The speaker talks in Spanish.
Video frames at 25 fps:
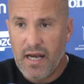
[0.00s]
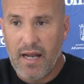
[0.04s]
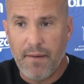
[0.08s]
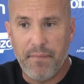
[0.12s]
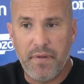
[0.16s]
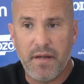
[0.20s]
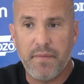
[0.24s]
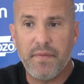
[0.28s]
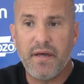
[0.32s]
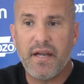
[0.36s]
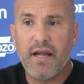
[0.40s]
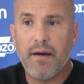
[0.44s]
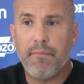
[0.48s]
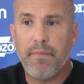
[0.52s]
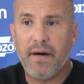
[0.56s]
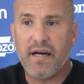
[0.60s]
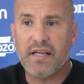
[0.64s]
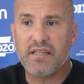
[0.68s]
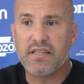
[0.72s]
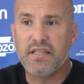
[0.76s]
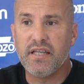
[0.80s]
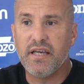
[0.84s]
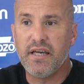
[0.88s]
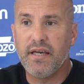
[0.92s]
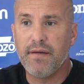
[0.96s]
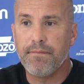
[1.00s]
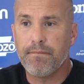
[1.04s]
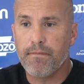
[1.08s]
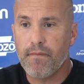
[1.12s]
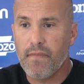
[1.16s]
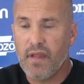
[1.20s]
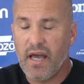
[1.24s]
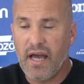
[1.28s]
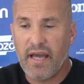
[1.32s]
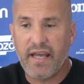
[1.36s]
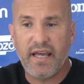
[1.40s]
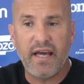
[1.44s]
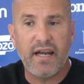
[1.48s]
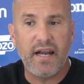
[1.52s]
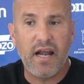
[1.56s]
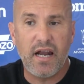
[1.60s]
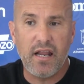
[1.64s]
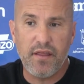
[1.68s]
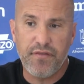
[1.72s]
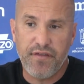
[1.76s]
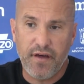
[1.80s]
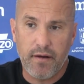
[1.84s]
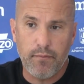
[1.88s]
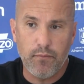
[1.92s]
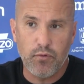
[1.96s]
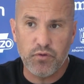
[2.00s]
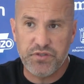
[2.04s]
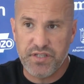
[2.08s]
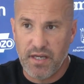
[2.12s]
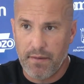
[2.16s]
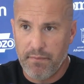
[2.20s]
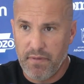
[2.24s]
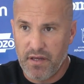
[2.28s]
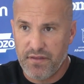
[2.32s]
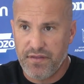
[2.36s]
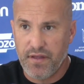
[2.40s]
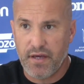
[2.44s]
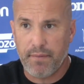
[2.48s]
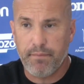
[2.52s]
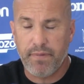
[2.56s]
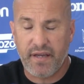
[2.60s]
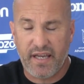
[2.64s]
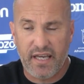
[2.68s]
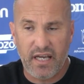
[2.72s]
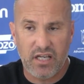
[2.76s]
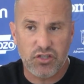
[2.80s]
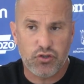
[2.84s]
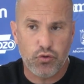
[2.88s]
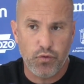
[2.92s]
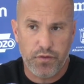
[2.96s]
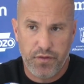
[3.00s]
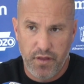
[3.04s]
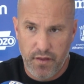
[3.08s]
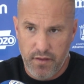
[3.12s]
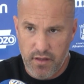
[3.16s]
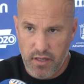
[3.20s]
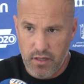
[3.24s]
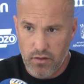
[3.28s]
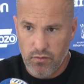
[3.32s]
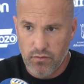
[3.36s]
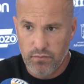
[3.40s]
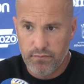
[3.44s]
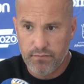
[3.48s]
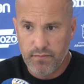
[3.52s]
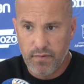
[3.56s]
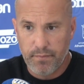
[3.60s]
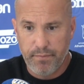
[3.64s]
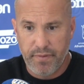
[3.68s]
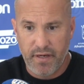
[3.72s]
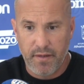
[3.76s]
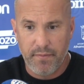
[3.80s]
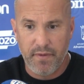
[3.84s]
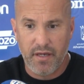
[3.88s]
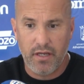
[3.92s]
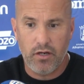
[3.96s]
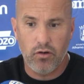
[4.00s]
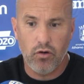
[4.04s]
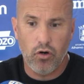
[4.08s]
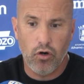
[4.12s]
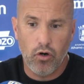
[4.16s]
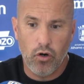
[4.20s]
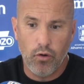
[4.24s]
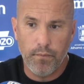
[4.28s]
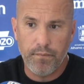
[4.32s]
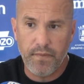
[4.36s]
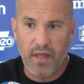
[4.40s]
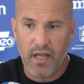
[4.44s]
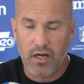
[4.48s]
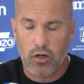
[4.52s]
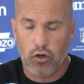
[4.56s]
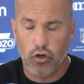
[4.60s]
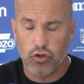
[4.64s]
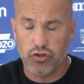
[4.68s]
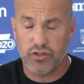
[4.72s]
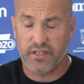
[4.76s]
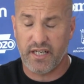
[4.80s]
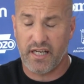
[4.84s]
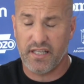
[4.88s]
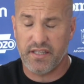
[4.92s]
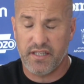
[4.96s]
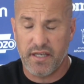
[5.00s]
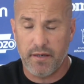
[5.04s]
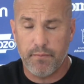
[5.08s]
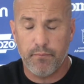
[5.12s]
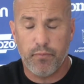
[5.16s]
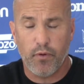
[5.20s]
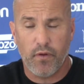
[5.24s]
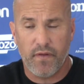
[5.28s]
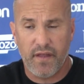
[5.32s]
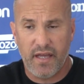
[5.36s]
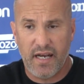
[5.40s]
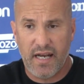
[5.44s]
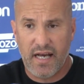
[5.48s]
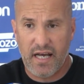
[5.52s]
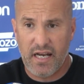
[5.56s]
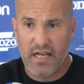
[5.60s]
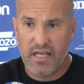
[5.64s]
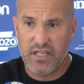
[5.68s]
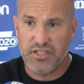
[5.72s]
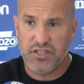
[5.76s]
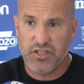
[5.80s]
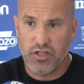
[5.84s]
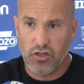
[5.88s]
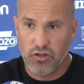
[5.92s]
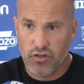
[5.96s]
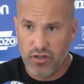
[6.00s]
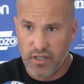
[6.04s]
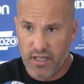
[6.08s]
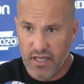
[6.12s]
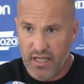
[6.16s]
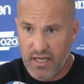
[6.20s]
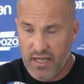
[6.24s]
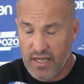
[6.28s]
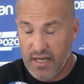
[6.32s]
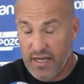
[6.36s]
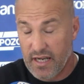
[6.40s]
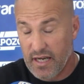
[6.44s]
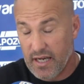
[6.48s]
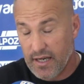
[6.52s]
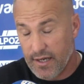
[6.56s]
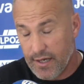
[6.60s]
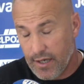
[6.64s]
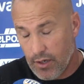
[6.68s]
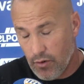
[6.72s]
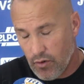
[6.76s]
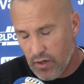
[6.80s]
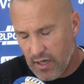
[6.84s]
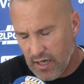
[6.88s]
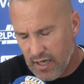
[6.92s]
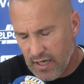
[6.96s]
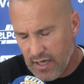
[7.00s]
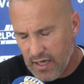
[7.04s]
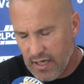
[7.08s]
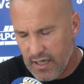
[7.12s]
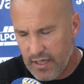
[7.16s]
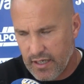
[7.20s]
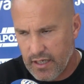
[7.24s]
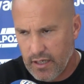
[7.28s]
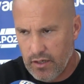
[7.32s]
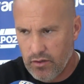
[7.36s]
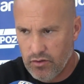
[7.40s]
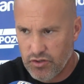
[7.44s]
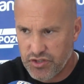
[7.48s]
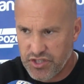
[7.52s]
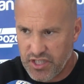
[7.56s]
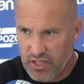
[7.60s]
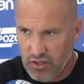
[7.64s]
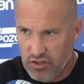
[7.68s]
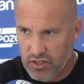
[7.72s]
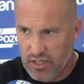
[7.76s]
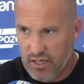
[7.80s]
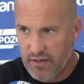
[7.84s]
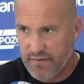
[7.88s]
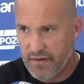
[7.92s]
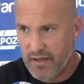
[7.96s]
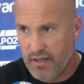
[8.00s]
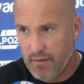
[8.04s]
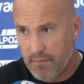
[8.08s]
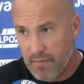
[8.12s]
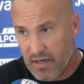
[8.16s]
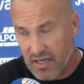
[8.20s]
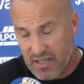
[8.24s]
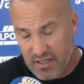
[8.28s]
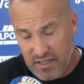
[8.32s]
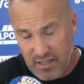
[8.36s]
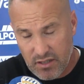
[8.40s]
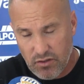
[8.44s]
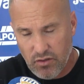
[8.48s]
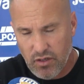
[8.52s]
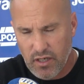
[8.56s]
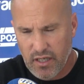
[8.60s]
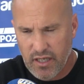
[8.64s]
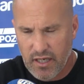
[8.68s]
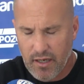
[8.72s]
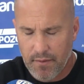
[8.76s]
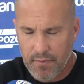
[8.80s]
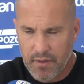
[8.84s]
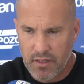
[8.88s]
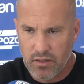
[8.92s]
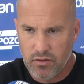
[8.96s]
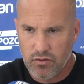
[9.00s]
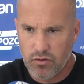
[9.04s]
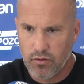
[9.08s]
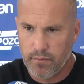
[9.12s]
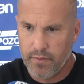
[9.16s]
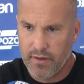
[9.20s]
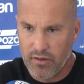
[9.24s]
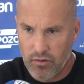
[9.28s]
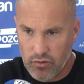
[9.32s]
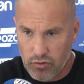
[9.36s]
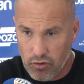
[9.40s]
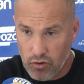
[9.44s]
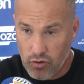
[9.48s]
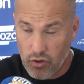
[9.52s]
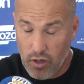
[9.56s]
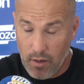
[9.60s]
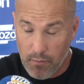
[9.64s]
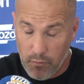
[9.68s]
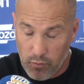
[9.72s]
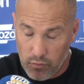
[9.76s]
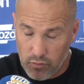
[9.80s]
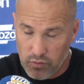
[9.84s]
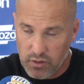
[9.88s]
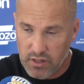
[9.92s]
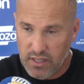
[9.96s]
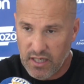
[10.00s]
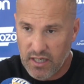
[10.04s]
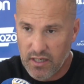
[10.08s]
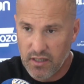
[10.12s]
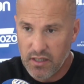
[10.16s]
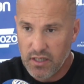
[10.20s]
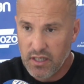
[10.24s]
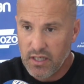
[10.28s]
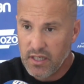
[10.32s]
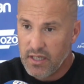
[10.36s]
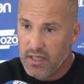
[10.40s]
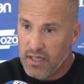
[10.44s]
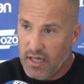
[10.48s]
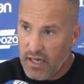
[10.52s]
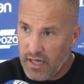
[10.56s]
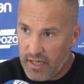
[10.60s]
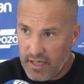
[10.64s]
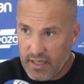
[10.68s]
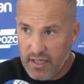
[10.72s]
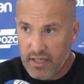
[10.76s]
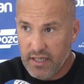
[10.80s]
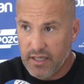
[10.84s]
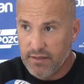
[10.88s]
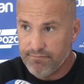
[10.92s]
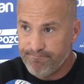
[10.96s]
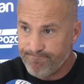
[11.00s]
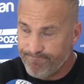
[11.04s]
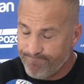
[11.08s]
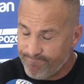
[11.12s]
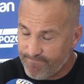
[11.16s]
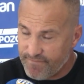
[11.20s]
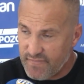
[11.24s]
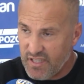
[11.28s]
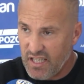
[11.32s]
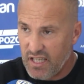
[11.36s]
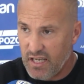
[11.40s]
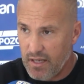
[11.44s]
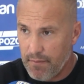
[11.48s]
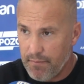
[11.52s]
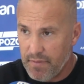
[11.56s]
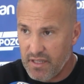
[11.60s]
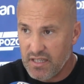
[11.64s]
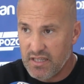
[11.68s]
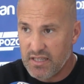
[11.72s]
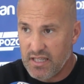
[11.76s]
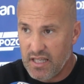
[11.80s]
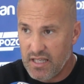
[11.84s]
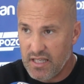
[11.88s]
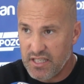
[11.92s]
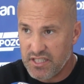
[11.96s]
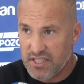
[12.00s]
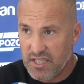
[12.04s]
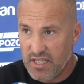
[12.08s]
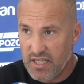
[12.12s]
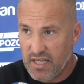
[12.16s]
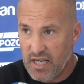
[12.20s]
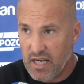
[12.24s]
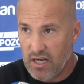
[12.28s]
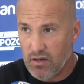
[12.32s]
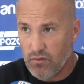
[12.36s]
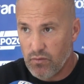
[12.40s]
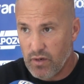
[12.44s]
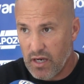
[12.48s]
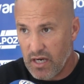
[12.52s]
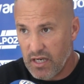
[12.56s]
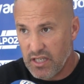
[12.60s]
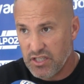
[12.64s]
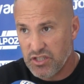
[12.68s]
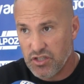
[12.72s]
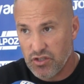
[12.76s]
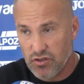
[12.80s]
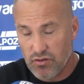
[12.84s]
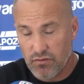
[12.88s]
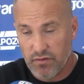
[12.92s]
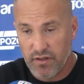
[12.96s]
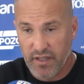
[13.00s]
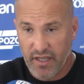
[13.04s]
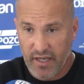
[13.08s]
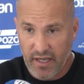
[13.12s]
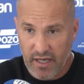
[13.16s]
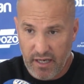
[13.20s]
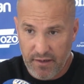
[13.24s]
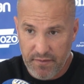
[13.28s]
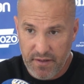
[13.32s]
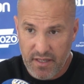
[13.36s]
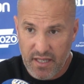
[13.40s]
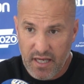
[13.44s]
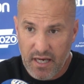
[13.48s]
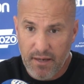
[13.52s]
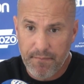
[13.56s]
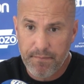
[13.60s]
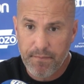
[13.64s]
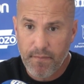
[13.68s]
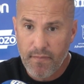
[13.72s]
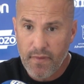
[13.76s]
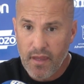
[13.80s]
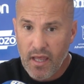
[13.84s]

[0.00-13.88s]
la primera parte hay que analizar muchas veces qué ha sucedido. Primero, el contratiempo de la lesión de Elena, que ojalá y que no sea otra vez el maldito ligamento, pero todo apunta a que tiene pinta de ser alguna lesión de gravedad.